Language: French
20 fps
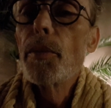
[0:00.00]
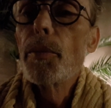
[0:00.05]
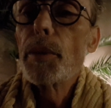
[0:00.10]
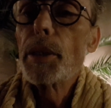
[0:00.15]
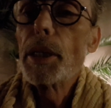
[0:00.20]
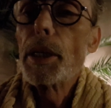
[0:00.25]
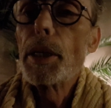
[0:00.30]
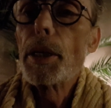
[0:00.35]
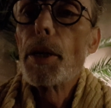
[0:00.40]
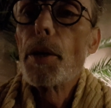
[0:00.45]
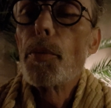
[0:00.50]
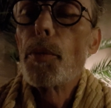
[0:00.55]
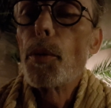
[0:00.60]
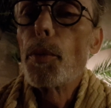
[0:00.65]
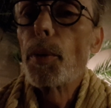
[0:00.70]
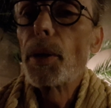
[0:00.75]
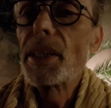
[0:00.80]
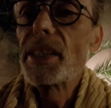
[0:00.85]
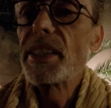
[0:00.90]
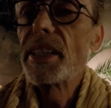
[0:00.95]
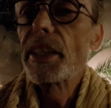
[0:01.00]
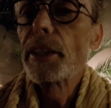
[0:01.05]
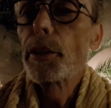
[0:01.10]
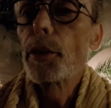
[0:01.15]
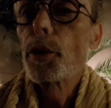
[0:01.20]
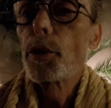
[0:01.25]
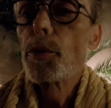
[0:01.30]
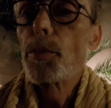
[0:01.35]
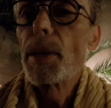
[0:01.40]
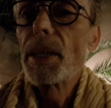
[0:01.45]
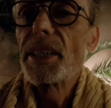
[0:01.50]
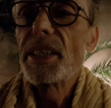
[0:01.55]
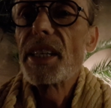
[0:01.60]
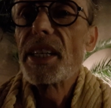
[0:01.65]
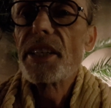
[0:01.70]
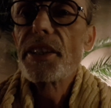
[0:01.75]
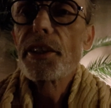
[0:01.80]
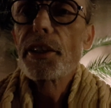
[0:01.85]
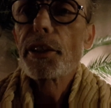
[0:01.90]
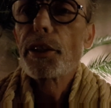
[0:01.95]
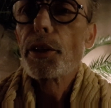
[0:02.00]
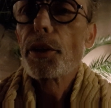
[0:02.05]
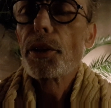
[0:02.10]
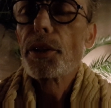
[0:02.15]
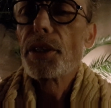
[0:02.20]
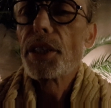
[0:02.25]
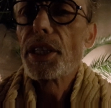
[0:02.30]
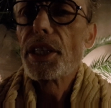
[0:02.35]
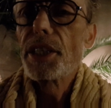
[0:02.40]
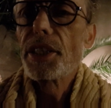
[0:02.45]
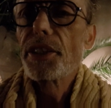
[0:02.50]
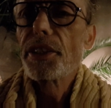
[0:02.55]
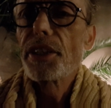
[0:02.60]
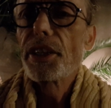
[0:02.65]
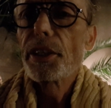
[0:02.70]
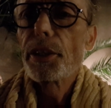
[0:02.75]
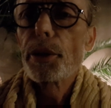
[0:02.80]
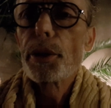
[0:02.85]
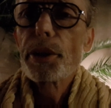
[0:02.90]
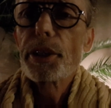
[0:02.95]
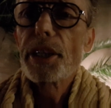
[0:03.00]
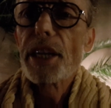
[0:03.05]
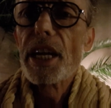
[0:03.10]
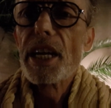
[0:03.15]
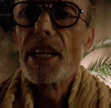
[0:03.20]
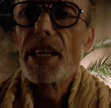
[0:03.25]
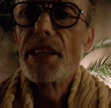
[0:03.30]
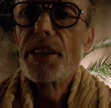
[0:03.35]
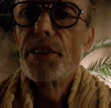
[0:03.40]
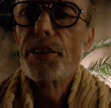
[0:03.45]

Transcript: Il est à peu près 5h du matin, 5h10, 5h15.